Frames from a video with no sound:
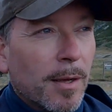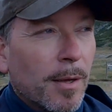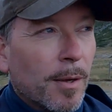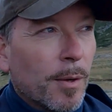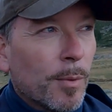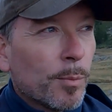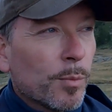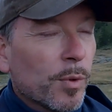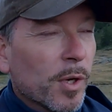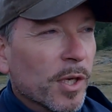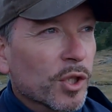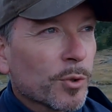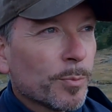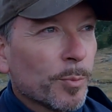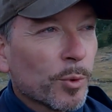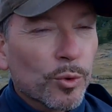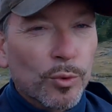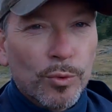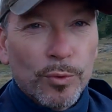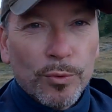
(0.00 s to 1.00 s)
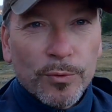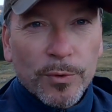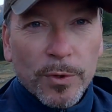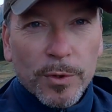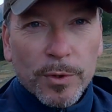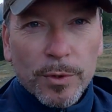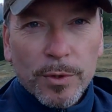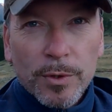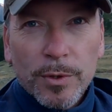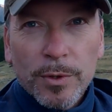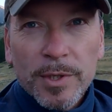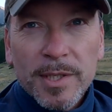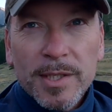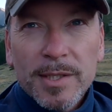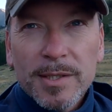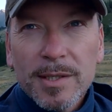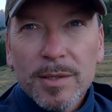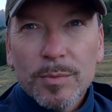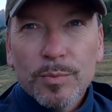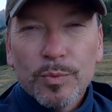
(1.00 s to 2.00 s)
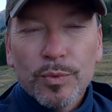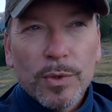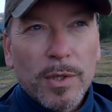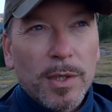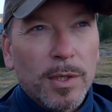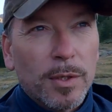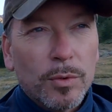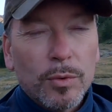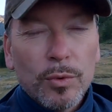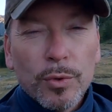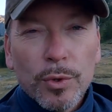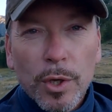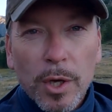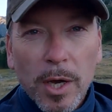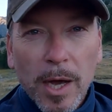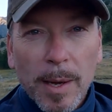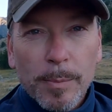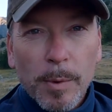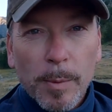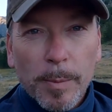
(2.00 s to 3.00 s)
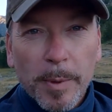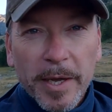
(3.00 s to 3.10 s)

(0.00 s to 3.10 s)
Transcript: moi, je me trouve ici depuis une heure à peu